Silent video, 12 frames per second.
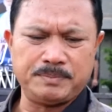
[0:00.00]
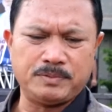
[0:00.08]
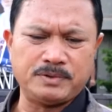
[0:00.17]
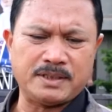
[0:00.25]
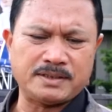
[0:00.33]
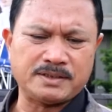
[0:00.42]

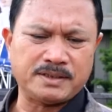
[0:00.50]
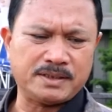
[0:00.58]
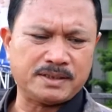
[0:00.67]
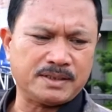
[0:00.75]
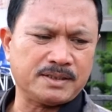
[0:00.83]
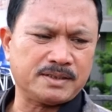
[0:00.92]
punya
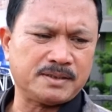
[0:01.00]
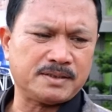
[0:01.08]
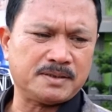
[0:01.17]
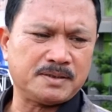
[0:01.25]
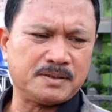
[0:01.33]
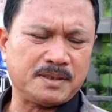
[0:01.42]
stikes
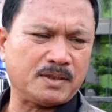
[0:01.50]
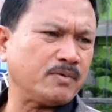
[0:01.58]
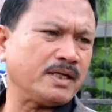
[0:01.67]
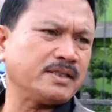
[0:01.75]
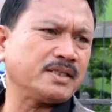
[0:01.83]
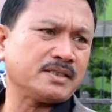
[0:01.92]
yang
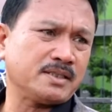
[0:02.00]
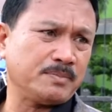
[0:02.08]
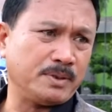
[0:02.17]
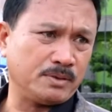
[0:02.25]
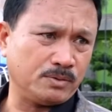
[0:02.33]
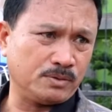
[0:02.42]
kualitasnya
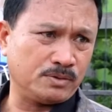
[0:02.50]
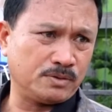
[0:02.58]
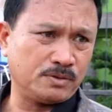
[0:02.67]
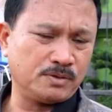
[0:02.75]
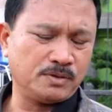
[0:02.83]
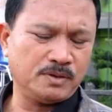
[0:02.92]

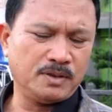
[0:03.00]
bagus.